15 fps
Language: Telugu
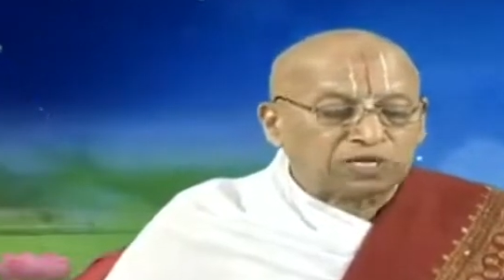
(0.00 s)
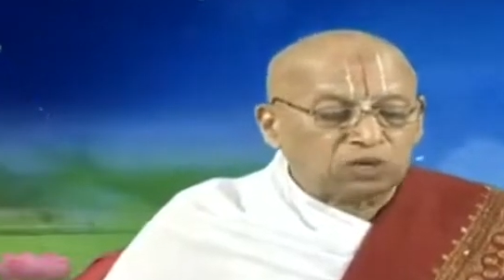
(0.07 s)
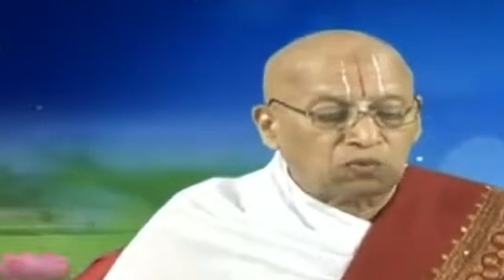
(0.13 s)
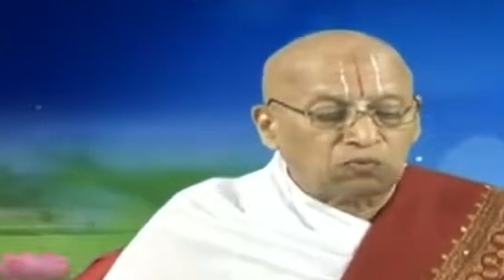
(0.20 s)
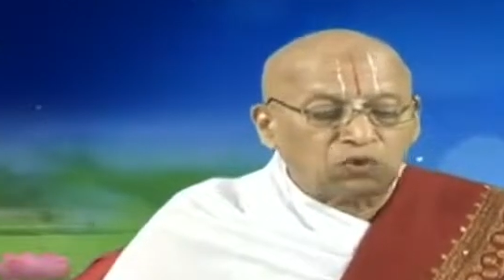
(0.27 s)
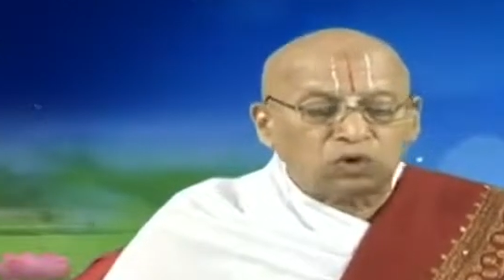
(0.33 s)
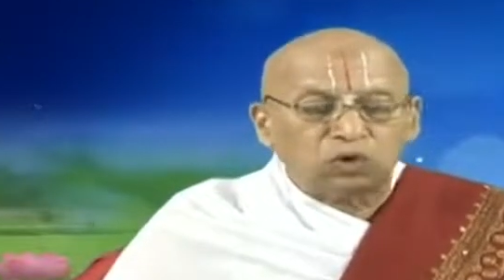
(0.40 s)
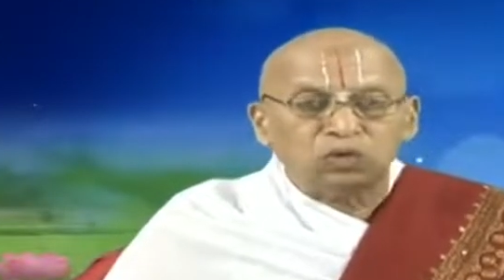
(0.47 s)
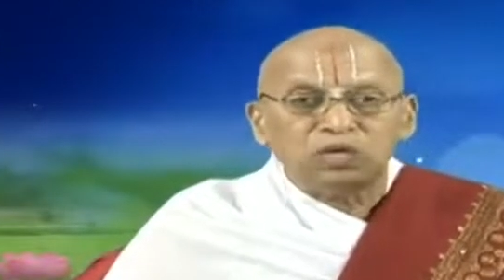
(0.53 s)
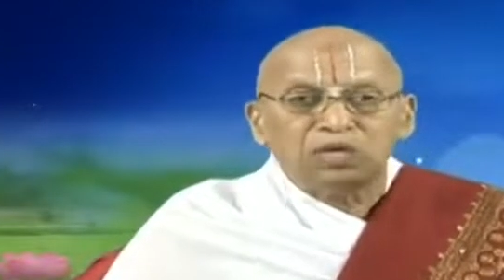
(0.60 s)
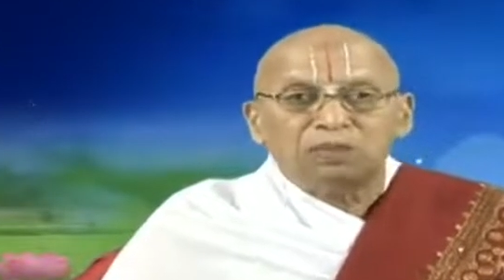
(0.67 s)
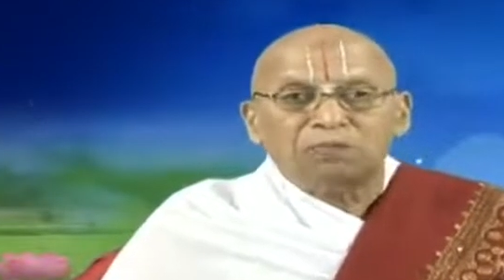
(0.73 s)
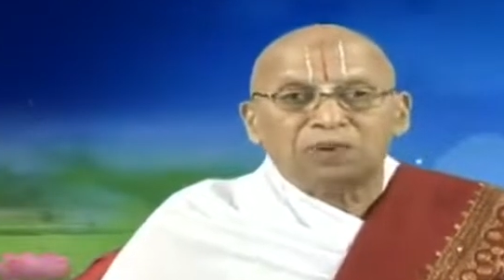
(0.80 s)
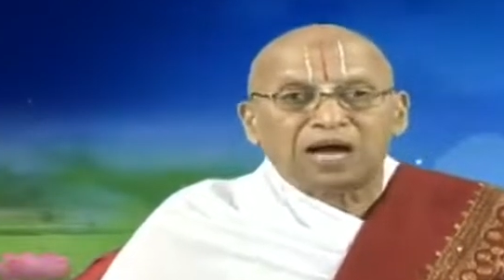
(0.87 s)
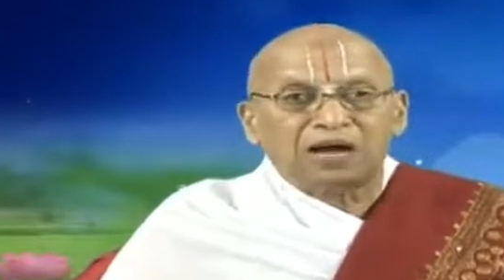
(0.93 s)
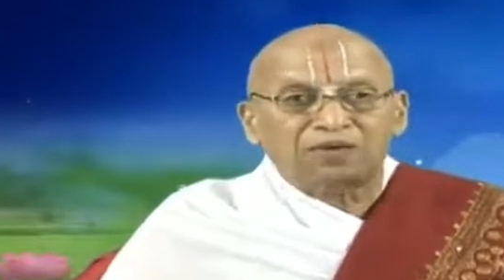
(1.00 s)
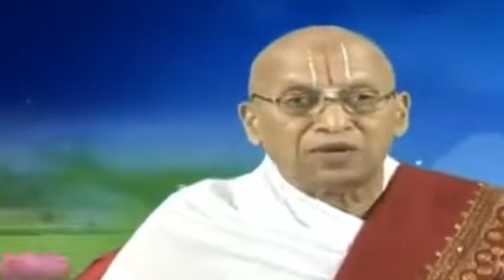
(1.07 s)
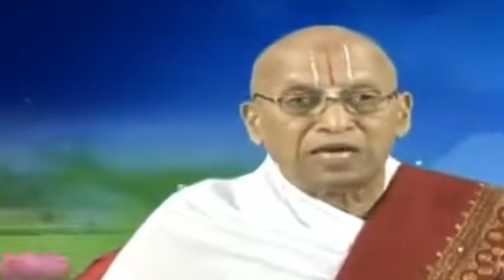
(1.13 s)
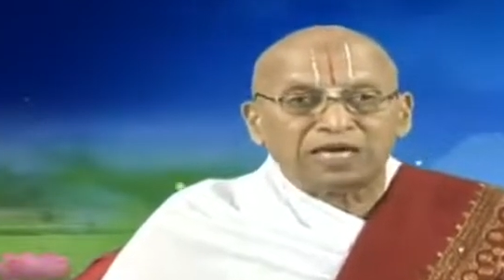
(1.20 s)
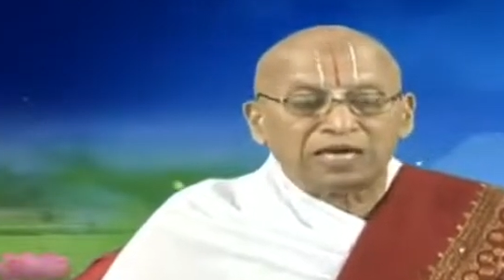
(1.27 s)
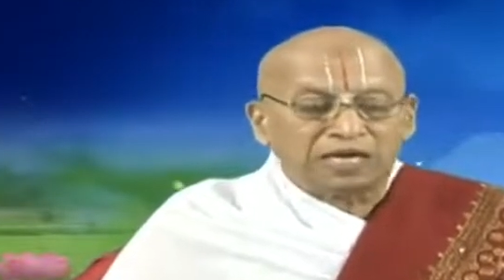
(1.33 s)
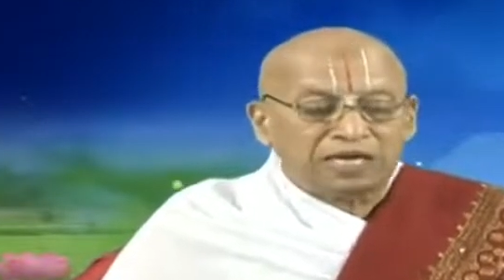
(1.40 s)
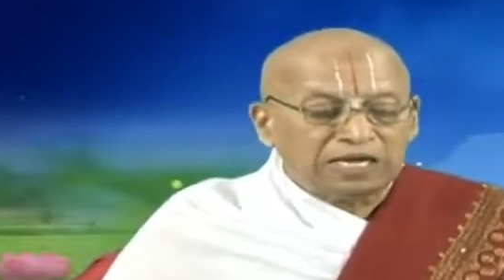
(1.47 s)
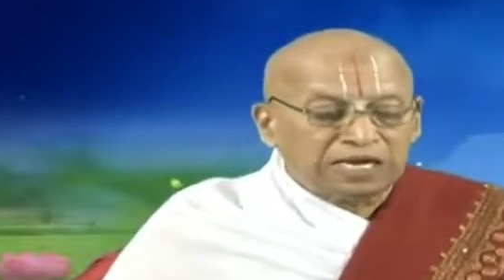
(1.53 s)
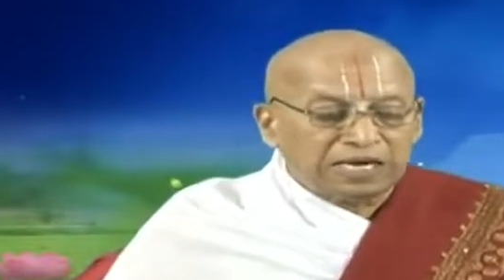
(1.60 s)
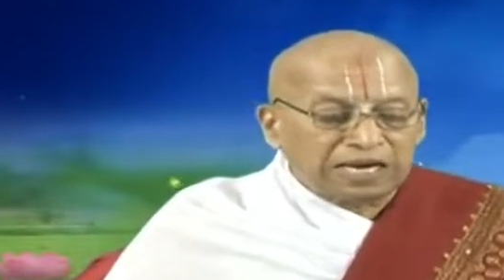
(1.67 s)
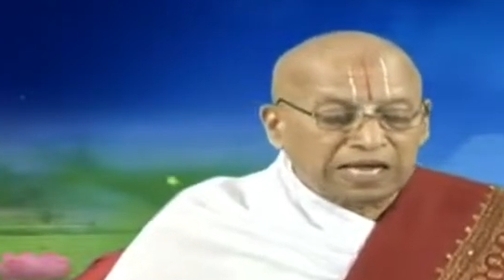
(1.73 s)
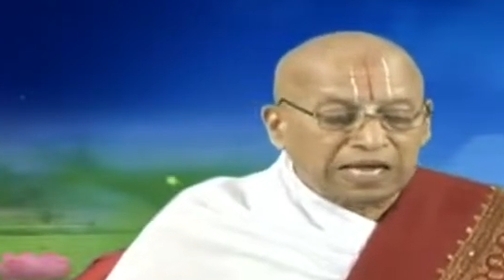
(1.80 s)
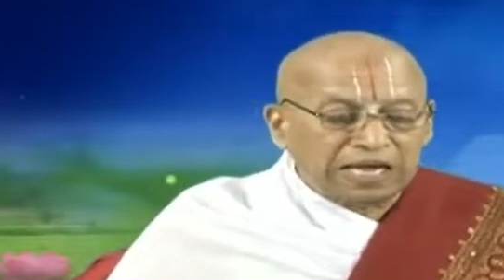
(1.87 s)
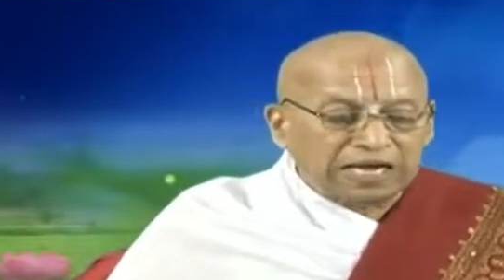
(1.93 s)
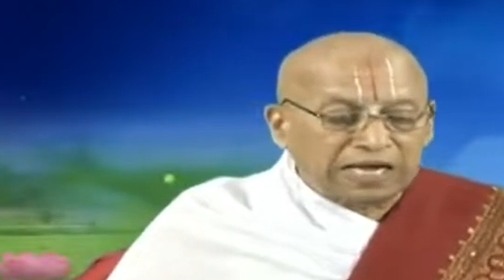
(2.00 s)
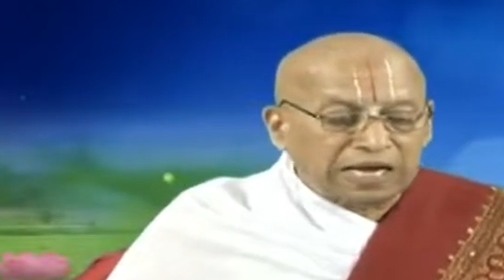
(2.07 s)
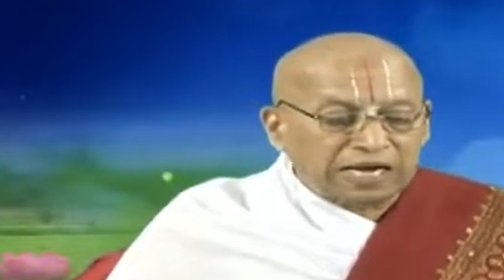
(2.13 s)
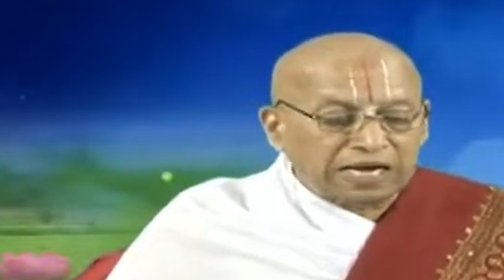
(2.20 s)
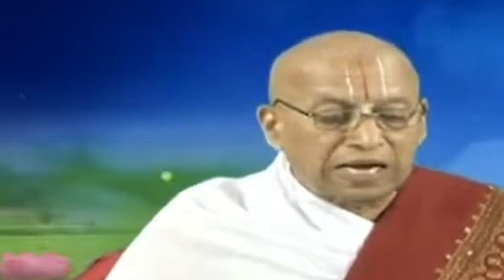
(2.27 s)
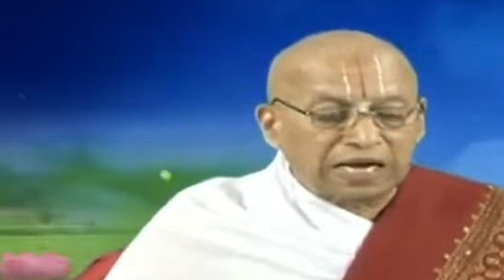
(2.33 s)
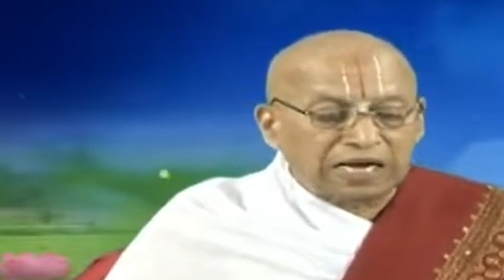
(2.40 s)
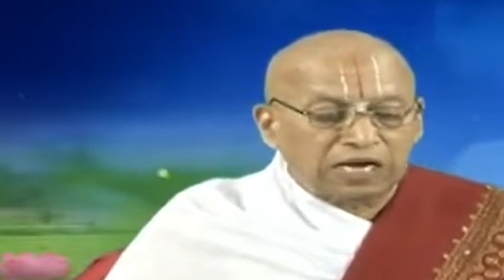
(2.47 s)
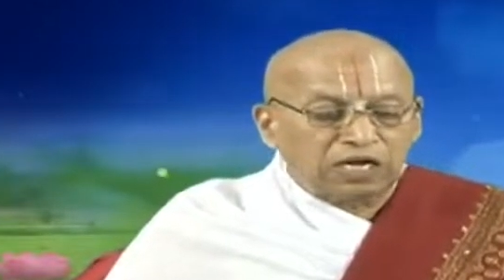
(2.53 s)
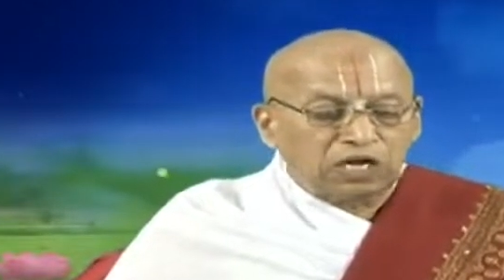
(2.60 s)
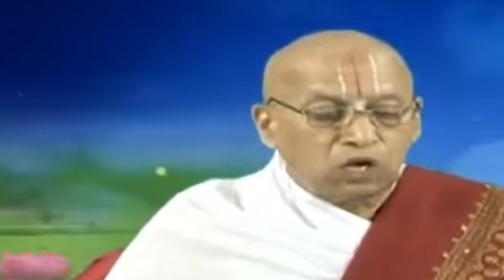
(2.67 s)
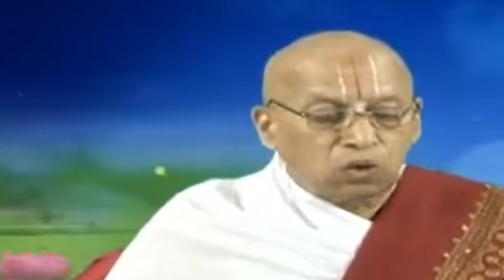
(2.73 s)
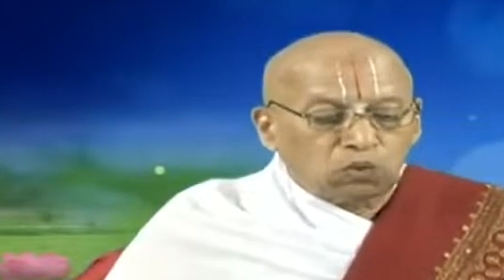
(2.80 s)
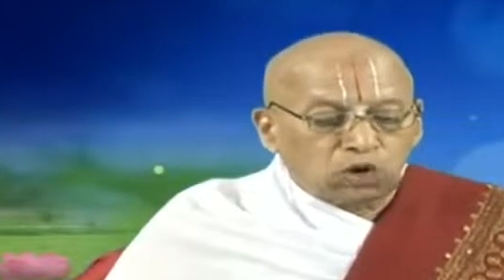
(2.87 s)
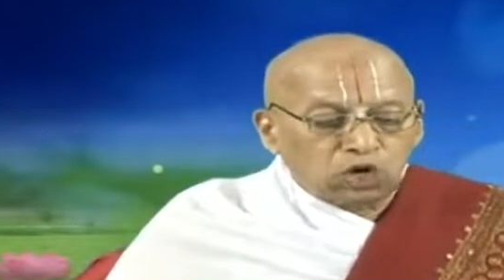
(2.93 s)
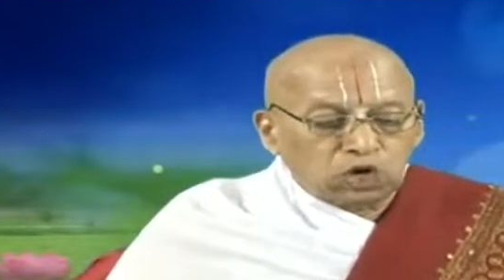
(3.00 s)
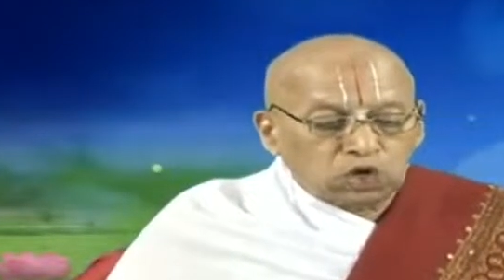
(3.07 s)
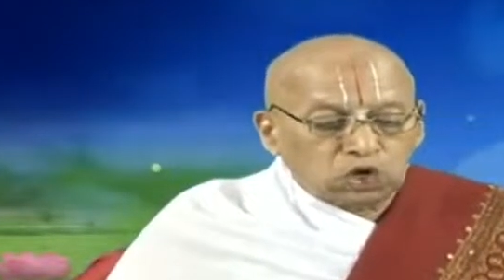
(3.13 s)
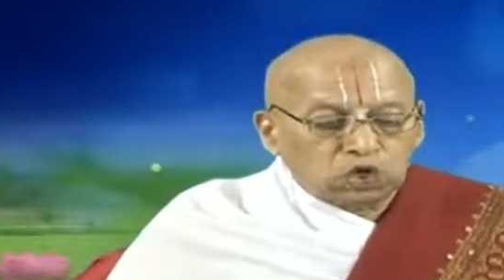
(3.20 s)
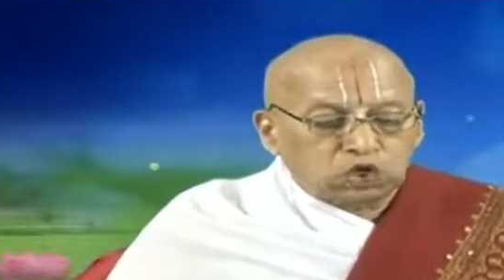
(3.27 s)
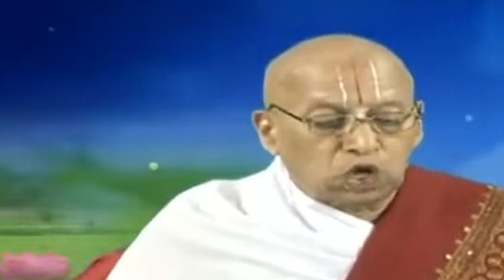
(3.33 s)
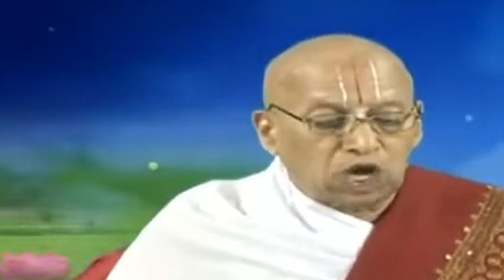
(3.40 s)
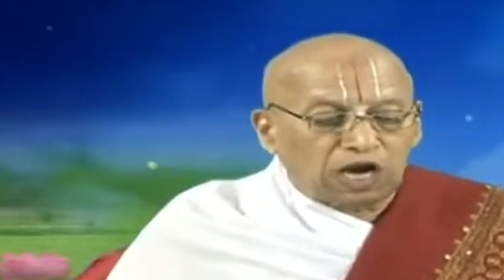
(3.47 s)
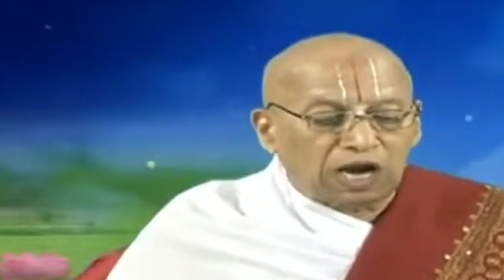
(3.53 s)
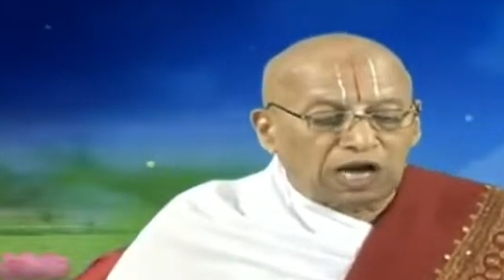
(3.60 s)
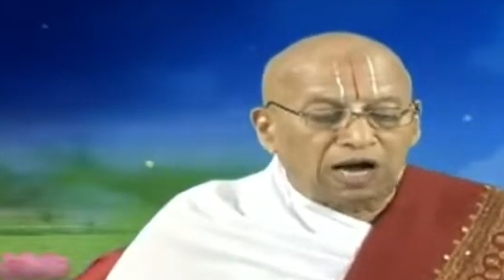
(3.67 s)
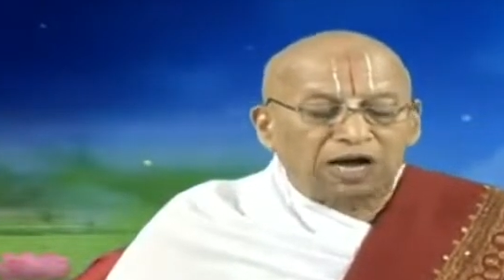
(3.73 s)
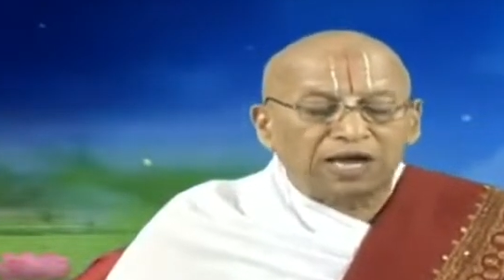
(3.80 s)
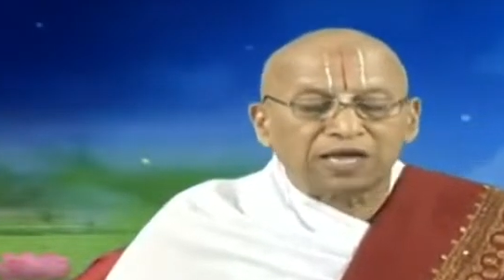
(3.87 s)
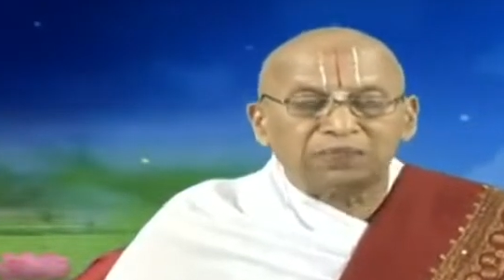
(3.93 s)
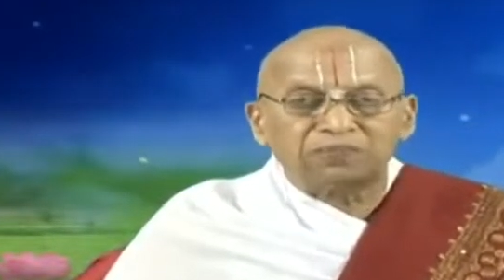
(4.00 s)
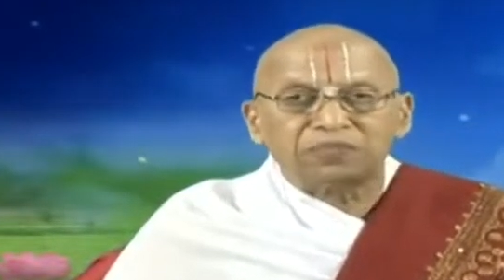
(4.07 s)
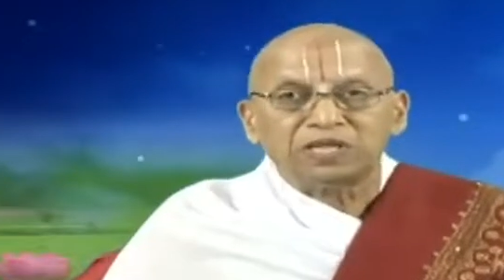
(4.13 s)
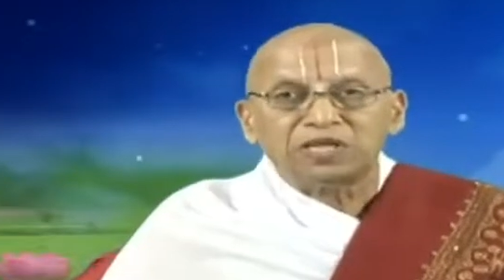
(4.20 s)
నువ్వు పావి నీ ఎండ్రు ఒండ్రు సొల్లాయ్